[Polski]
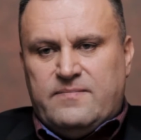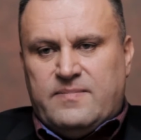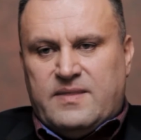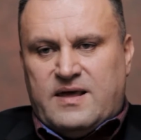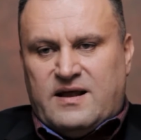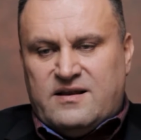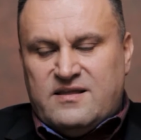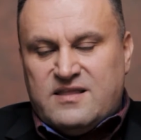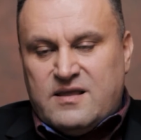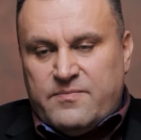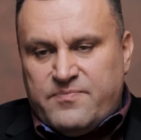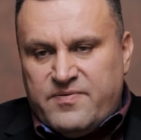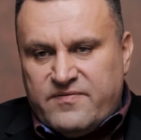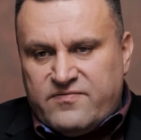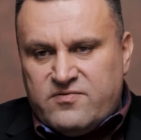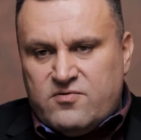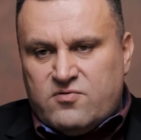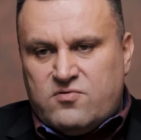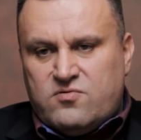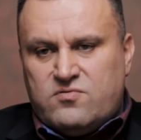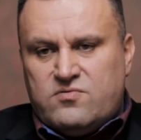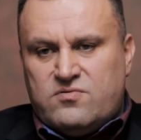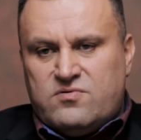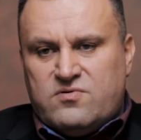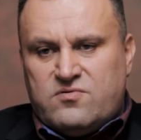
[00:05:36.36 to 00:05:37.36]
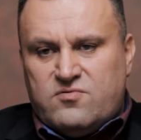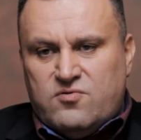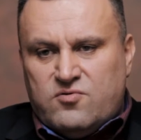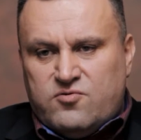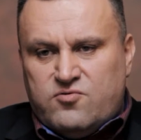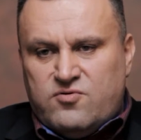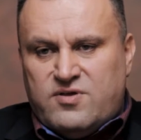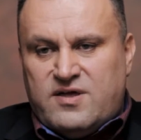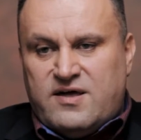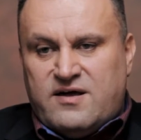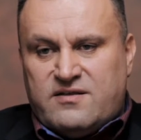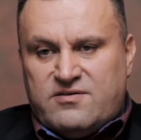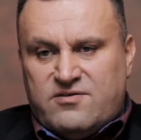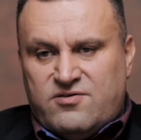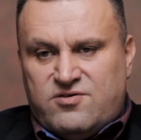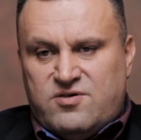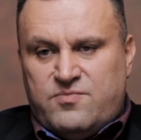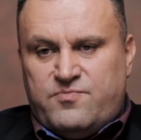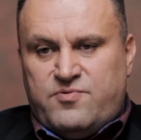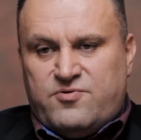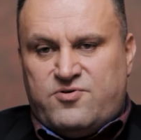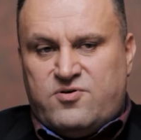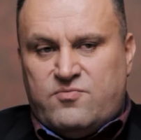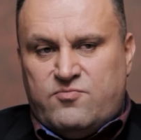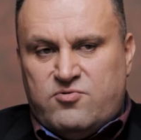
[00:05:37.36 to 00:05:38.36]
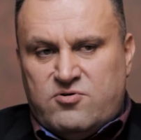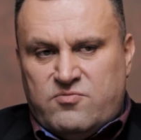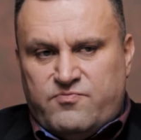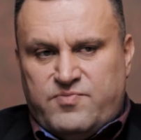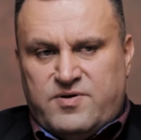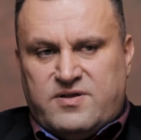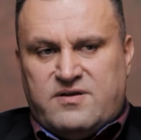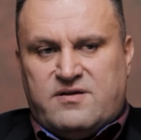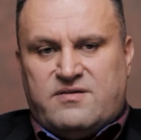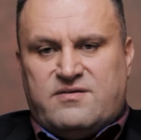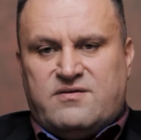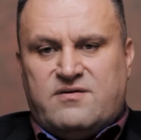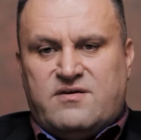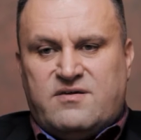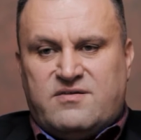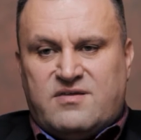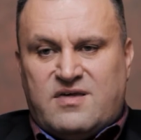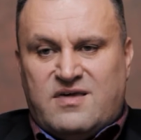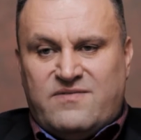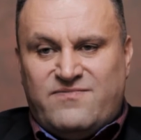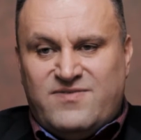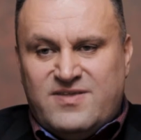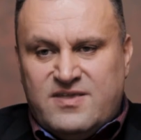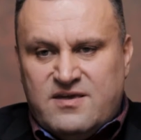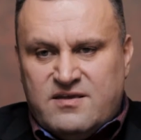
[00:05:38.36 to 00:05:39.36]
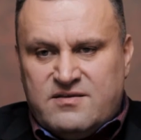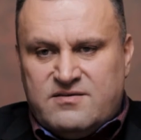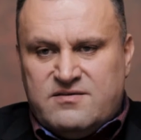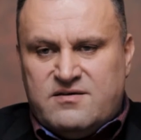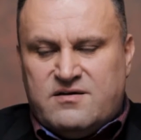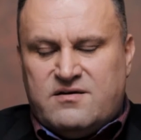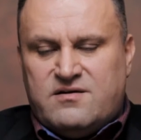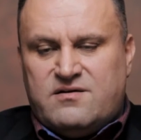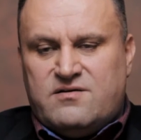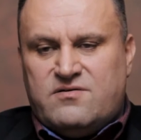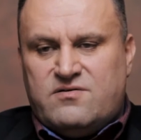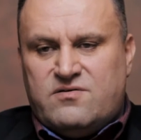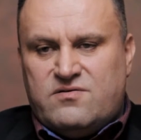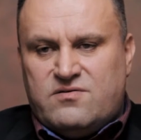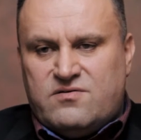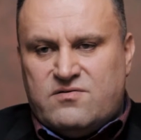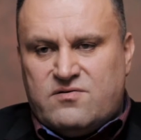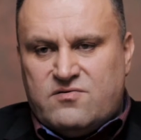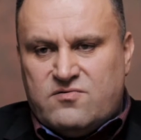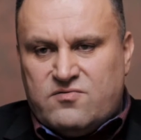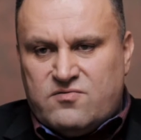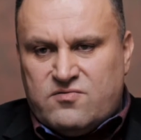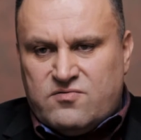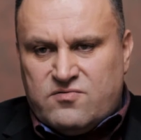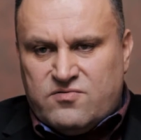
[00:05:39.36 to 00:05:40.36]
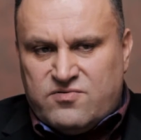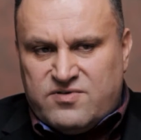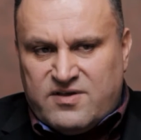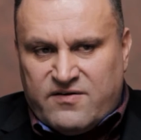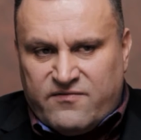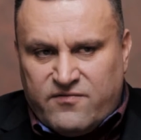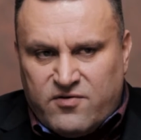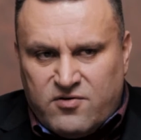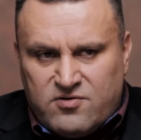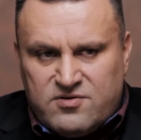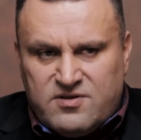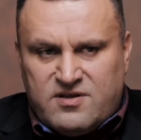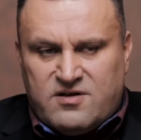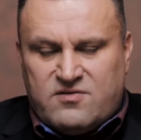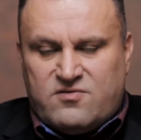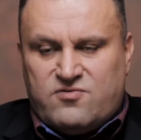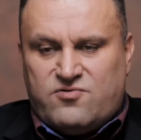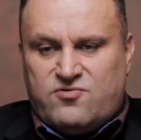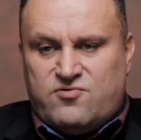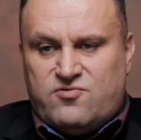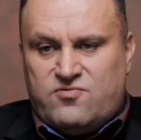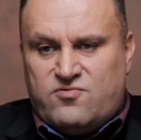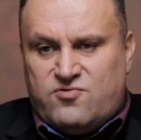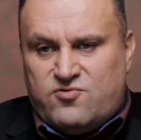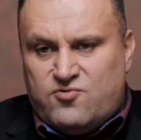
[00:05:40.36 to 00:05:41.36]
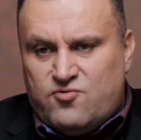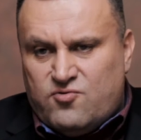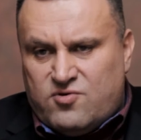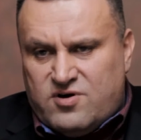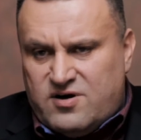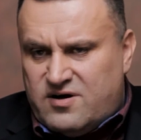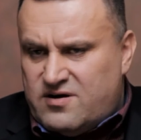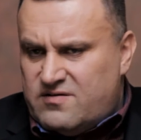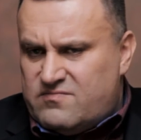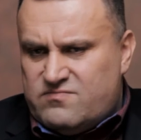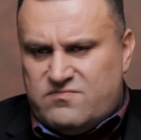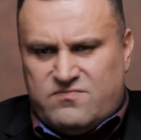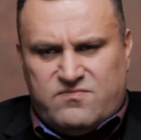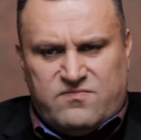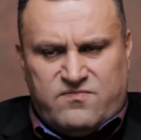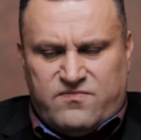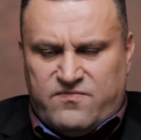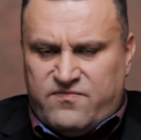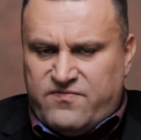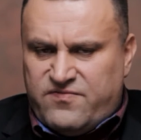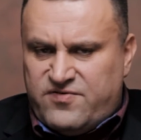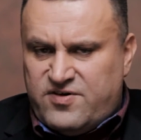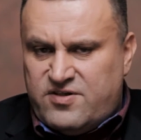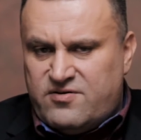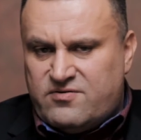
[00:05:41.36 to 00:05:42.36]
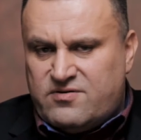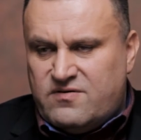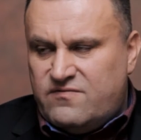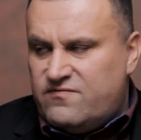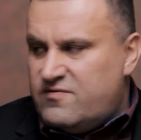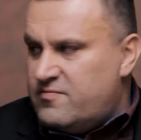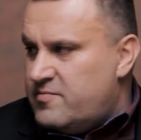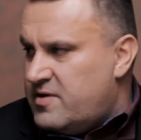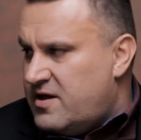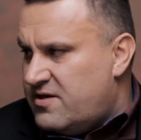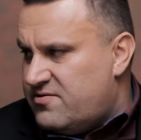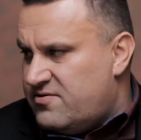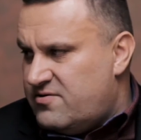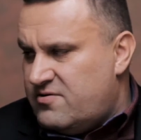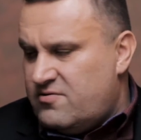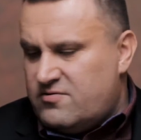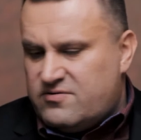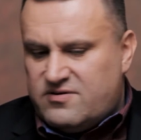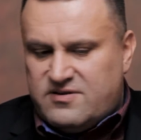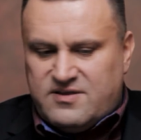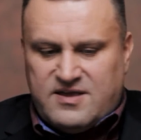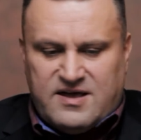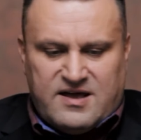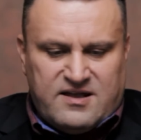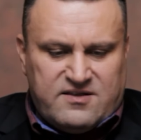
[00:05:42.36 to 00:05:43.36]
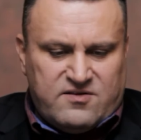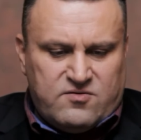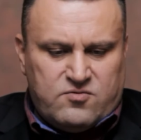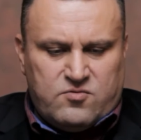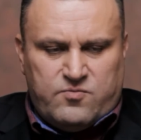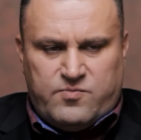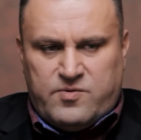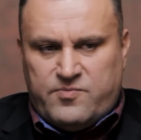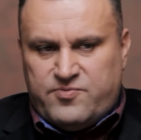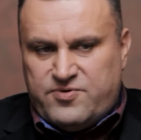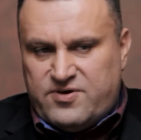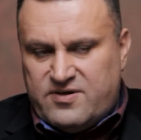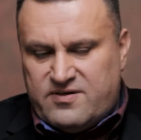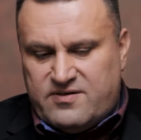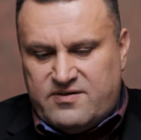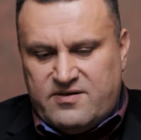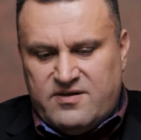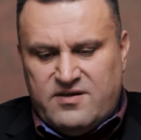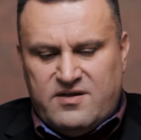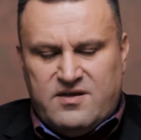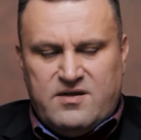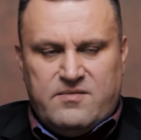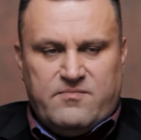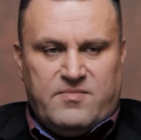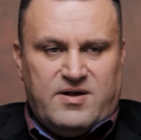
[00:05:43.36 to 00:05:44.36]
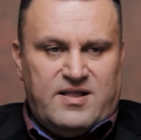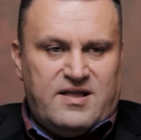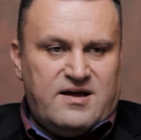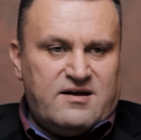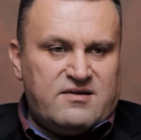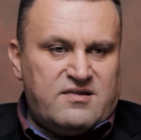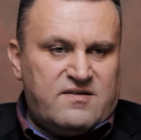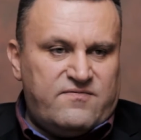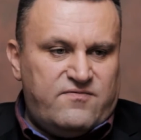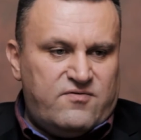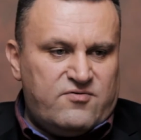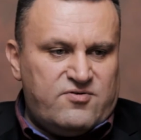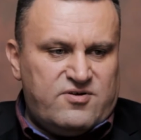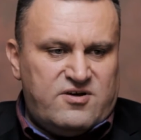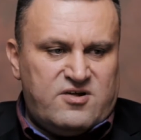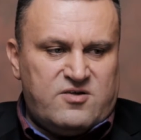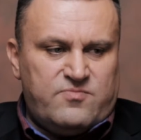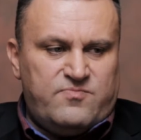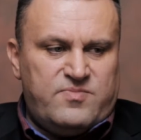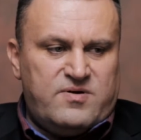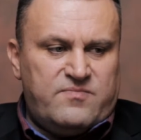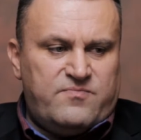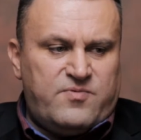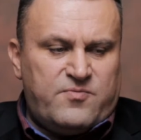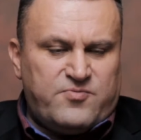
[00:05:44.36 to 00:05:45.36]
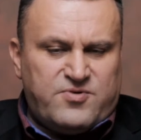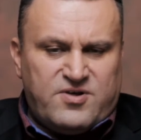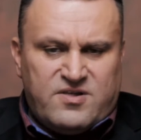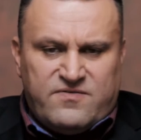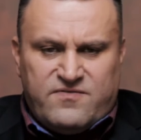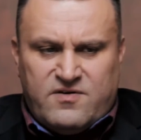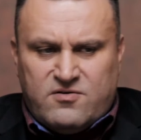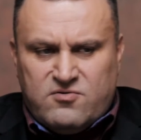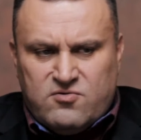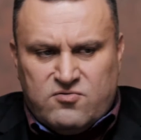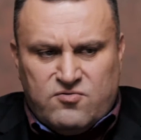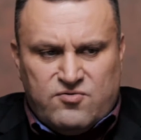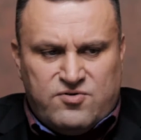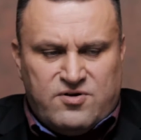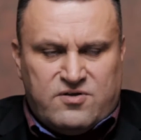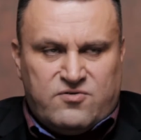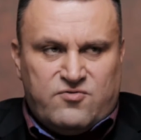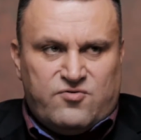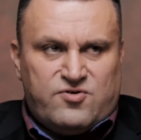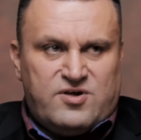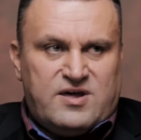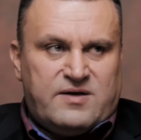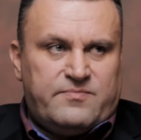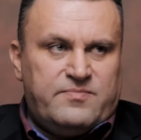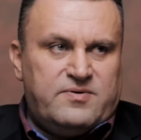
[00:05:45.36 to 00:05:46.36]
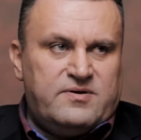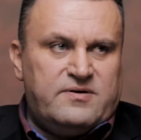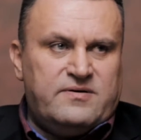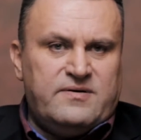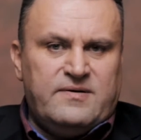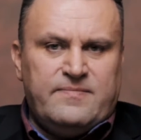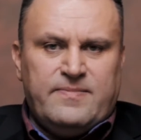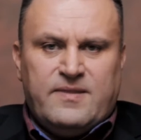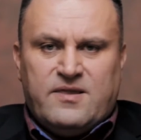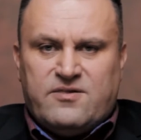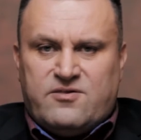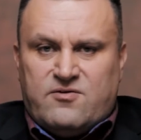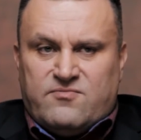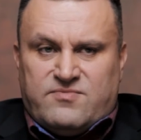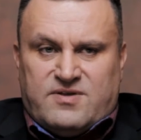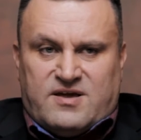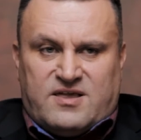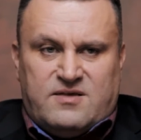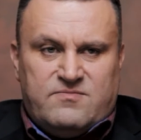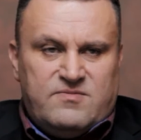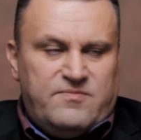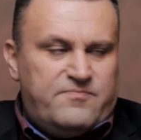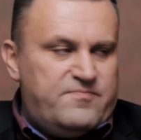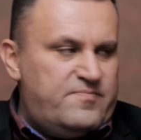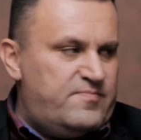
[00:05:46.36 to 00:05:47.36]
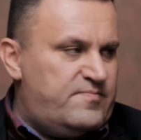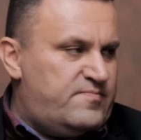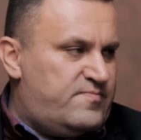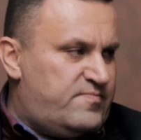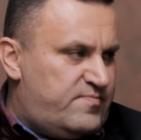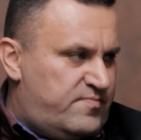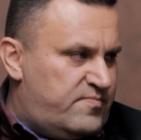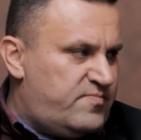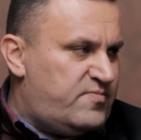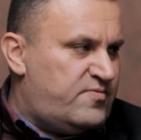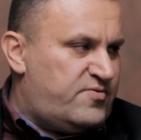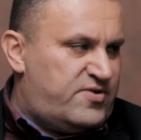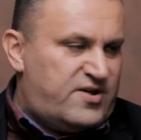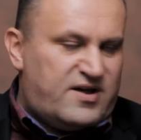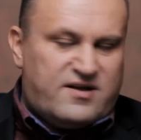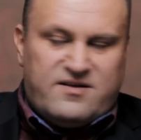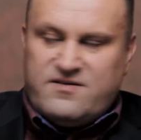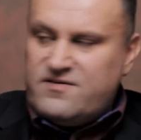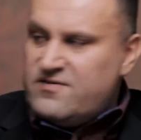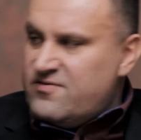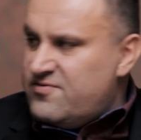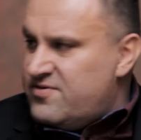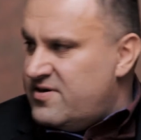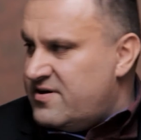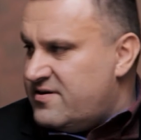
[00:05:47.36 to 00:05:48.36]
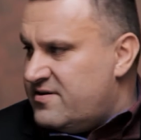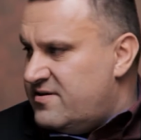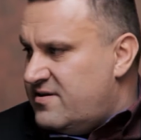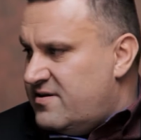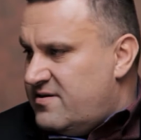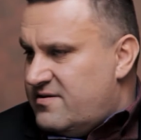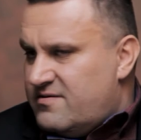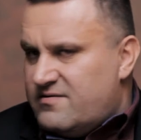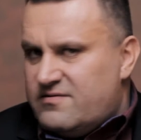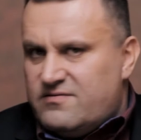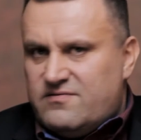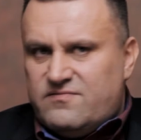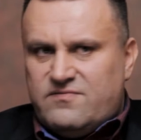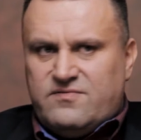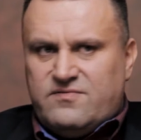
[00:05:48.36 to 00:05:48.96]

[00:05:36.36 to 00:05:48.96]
Ale na pewno kultura i artyści potrzebują pieniędzy. Jest ewidentnie e, ta wolna sztuka w szerokim wymiarze, od mhm. teatru poprzez malarstwo, rzeźbę, poprzez wielu ludzi, którzy jakby są takimi rzek, rzeknę y,